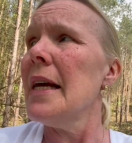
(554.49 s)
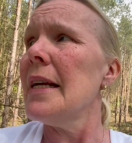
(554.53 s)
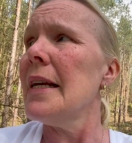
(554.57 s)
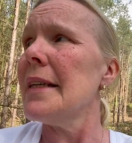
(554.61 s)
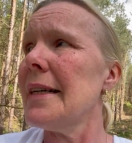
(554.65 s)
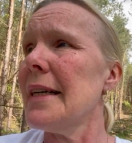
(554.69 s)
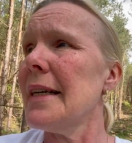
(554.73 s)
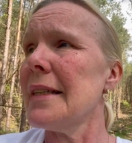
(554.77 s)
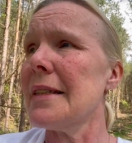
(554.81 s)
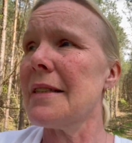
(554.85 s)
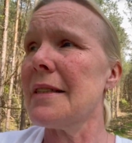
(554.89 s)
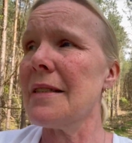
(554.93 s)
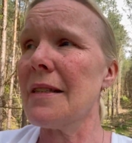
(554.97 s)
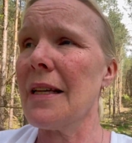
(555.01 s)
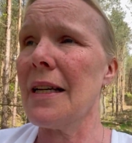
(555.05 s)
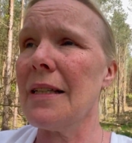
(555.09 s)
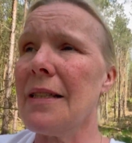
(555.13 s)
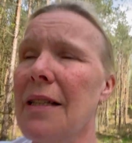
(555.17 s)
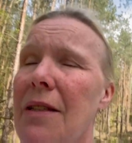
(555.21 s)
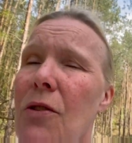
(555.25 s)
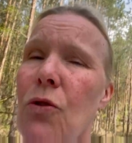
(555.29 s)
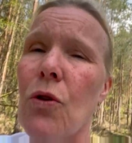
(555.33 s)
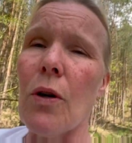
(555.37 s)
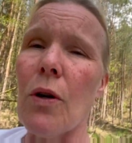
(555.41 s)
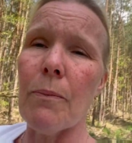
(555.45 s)
Die hat gesagt,
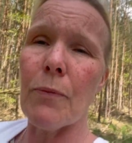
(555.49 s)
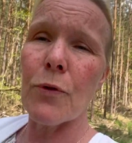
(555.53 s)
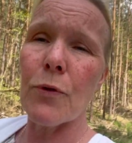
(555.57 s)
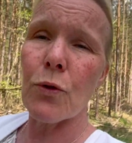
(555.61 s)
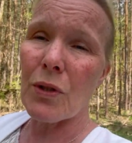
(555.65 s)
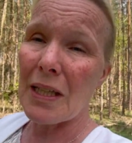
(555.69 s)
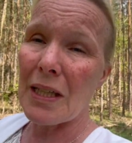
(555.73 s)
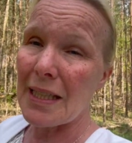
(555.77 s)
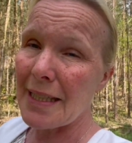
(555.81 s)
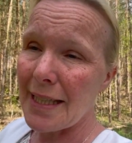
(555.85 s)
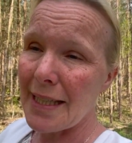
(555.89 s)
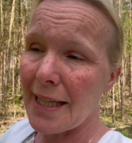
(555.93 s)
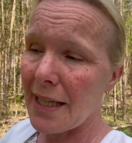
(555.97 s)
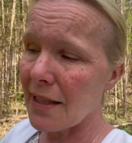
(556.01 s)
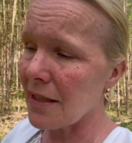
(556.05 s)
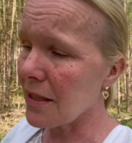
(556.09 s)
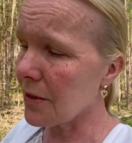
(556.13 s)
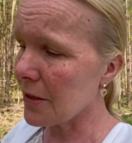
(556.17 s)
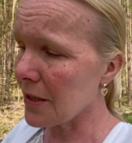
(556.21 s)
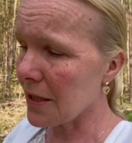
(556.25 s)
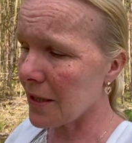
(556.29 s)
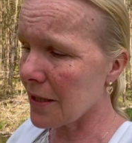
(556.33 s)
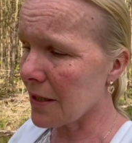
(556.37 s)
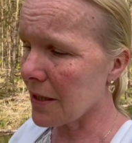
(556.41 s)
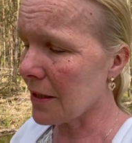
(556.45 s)
das kommt, oder der, es
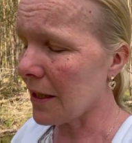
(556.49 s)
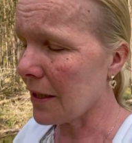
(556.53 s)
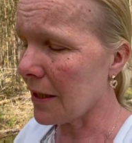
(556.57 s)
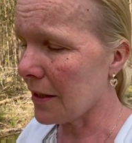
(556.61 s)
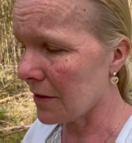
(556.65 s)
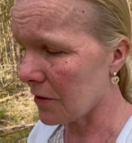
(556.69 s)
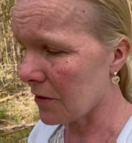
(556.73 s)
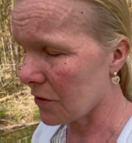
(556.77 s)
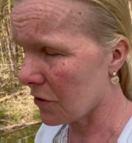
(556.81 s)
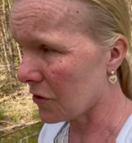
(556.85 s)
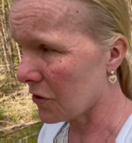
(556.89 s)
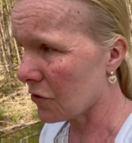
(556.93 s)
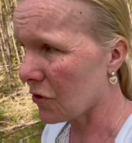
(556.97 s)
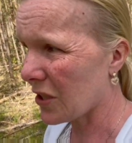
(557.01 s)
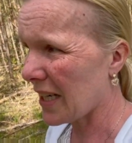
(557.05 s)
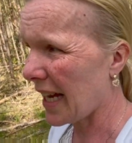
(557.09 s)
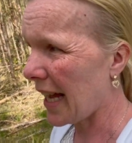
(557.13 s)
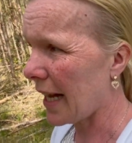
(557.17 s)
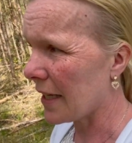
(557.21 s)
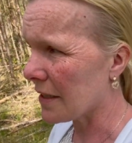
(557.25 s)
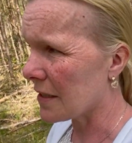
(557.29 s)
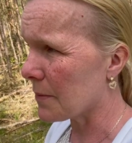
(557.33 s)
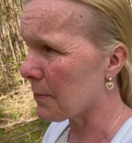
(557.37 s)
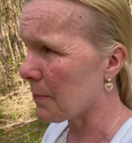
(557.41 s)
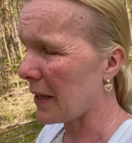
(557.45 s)
sind da ist so eine
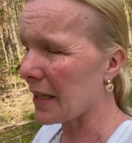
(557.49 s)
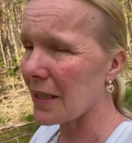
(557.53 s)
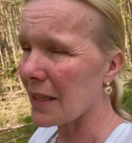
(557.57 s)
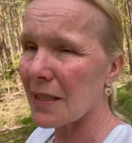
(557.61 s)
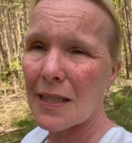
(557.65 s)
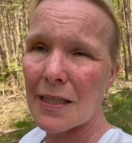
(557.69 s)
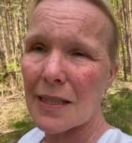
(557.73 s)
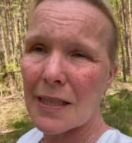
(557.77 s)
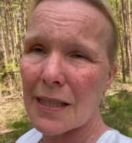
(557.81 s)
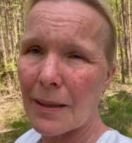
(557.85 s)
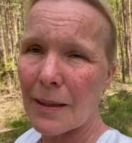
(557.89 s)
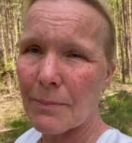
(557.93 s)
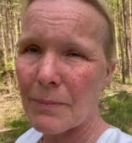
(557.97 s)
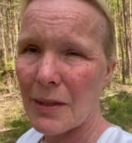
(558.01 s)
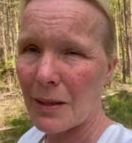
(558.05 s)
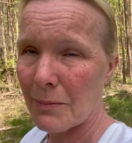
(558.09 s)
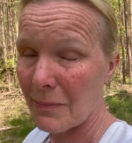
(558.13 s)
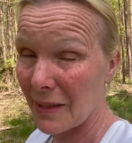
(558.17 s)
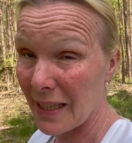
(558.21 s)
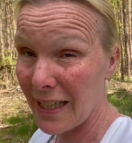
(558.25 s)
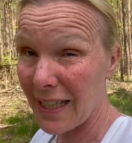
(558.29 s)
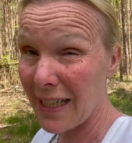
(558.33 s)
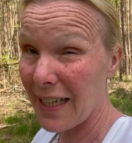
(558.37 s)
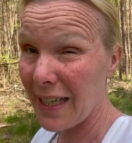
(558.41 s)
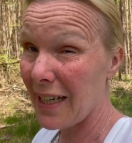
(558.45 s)
Arztpraxis. Ich habe da
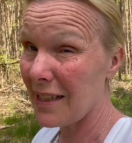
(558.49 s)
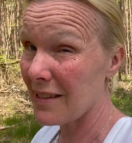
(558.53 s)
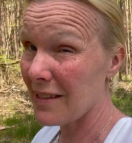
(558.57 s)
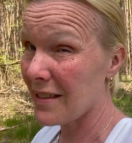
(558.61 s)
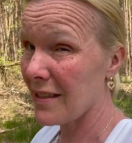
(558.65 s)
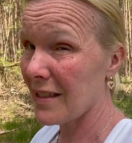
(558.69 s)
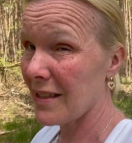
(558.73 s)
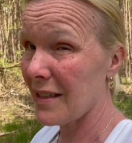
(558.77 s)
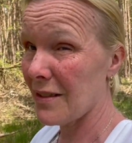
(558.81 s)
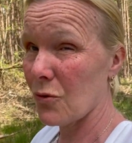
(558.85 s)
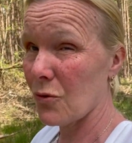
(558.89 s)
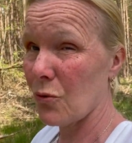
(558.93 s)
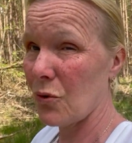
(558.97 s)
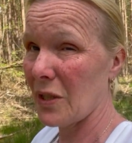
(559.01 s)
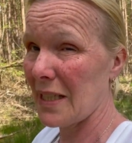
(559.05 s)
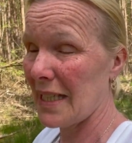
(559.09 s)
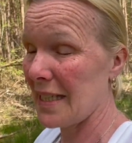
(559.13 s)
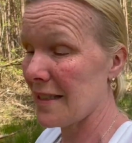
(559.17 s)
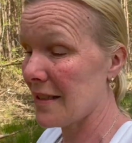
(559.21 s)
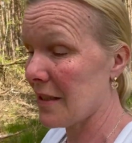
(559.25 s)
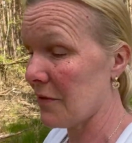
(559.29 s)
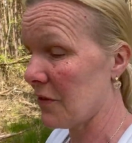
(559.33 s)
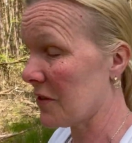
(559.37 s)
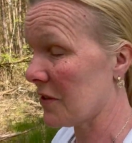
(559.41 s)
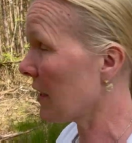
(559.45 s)
mehrere
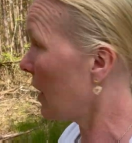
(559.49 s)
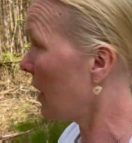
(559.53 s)
Hals-Nasen-Ohrenärzte, was